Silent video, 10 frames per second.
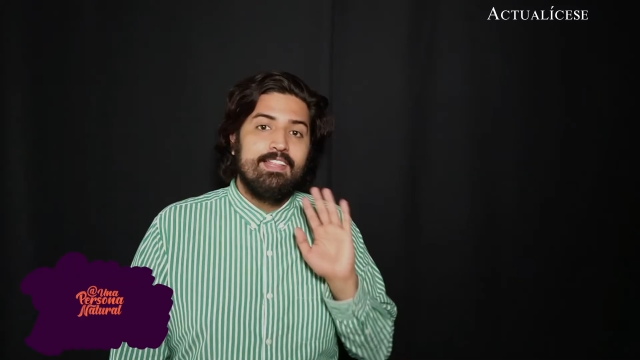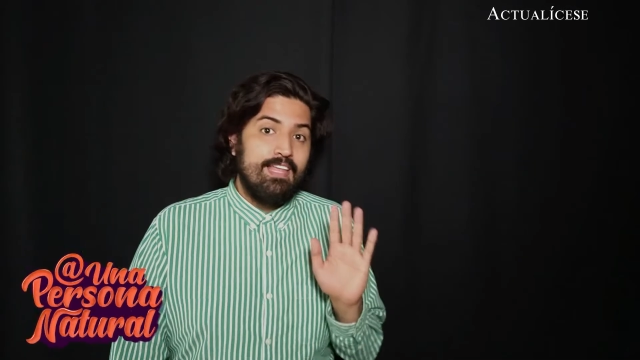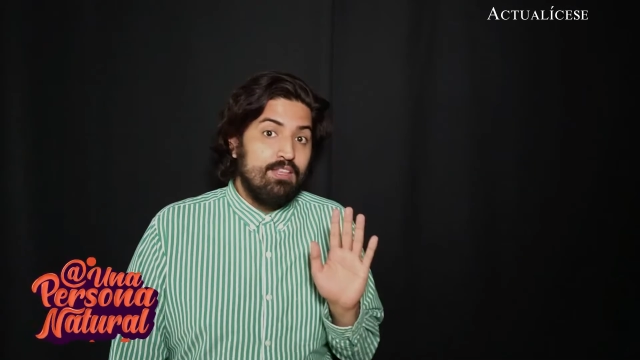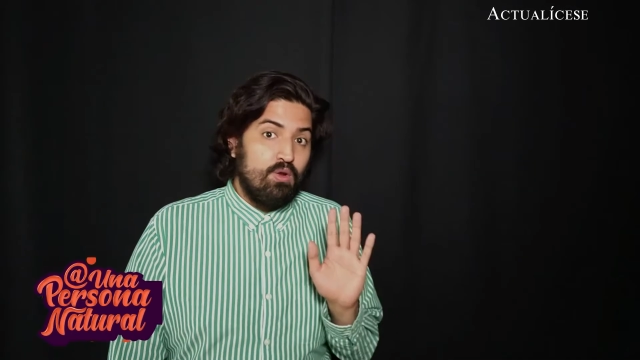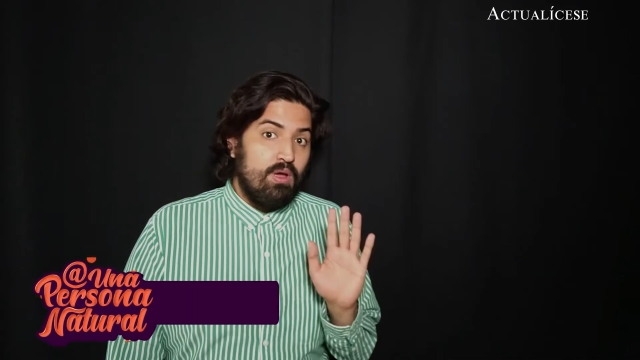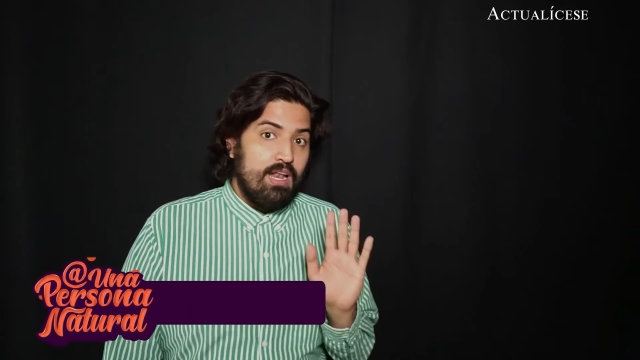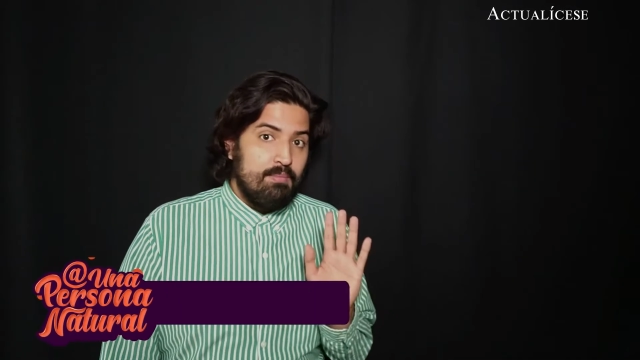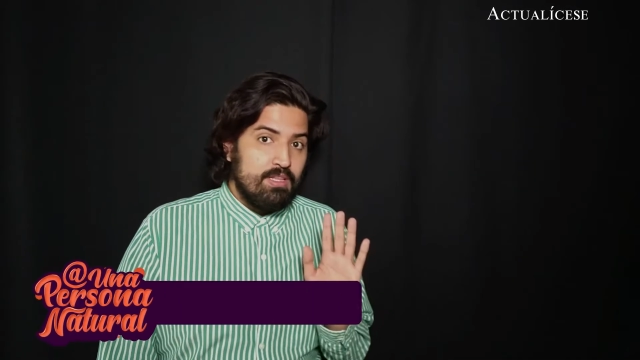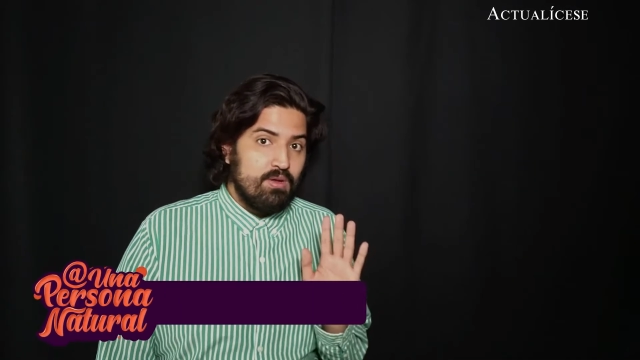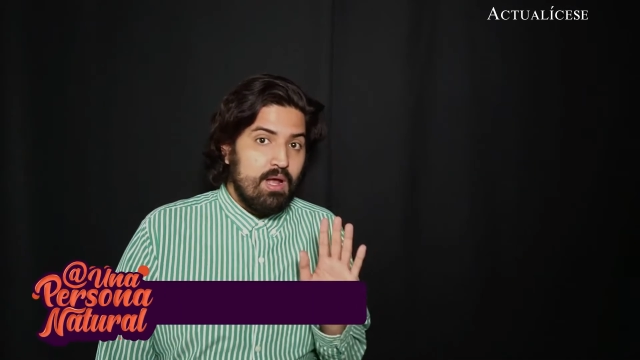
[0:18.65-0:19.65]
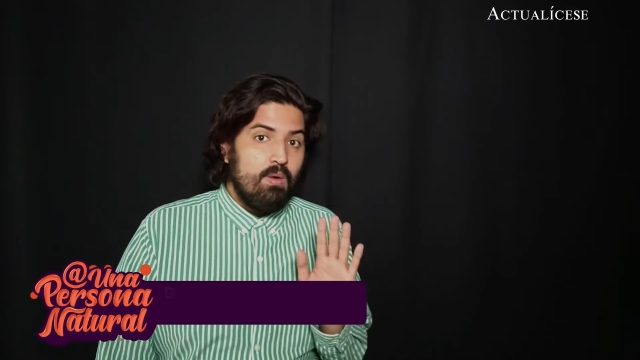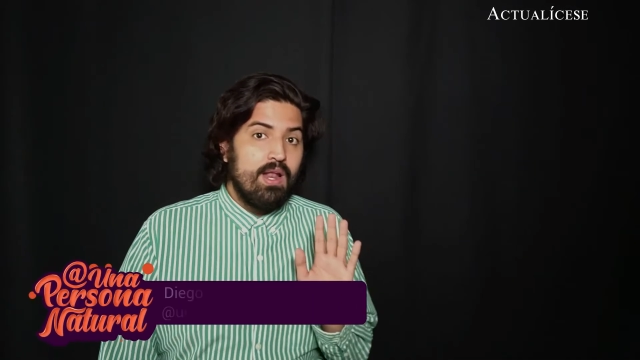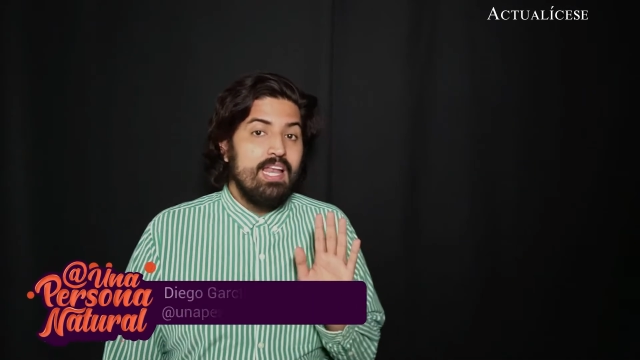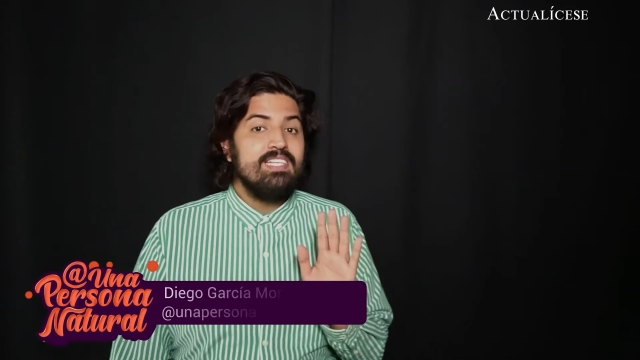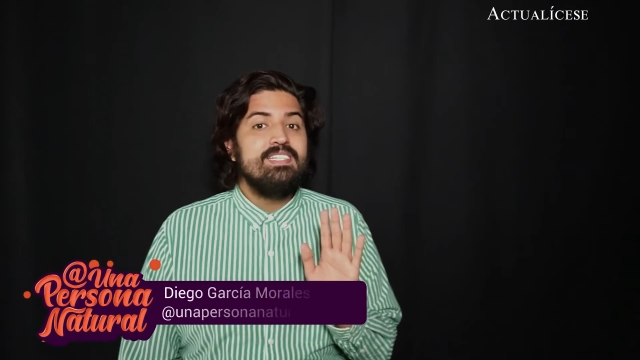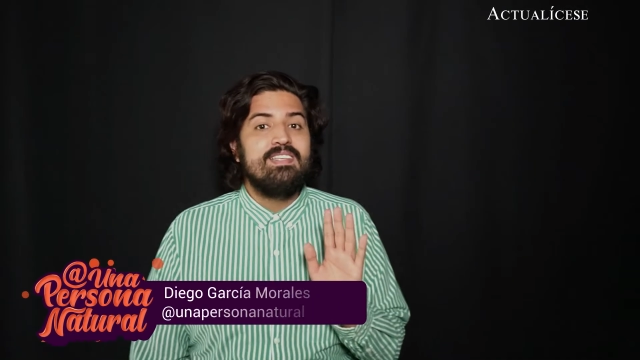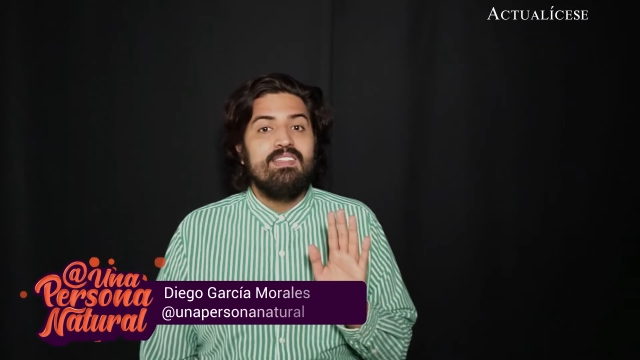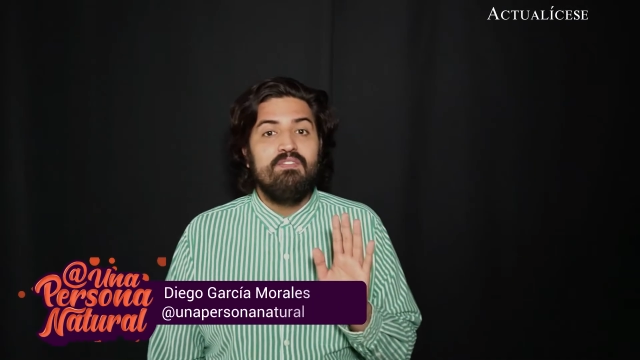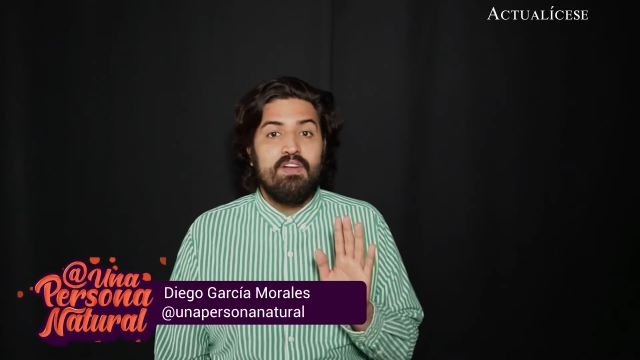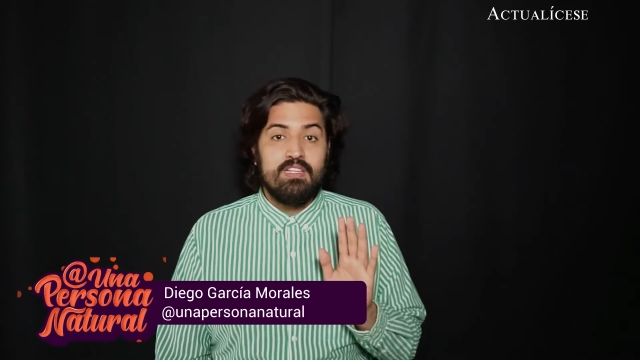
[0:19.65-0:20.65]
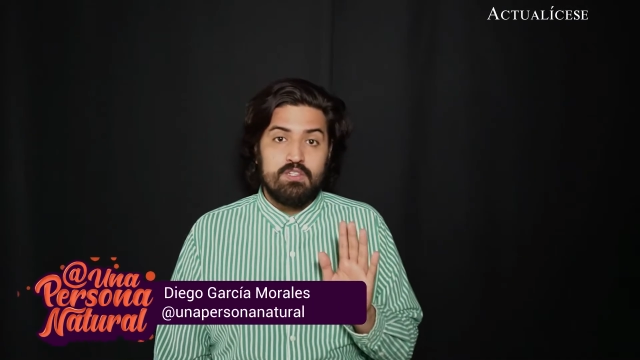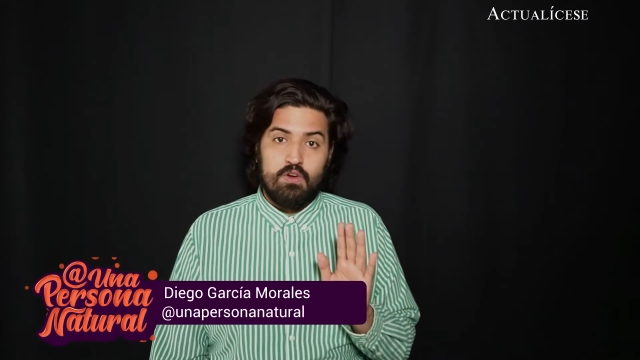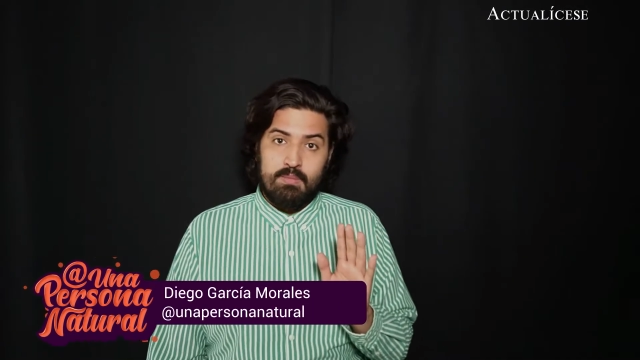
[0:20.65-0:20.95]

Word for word: Dentro del ámbito laboral existen diferentes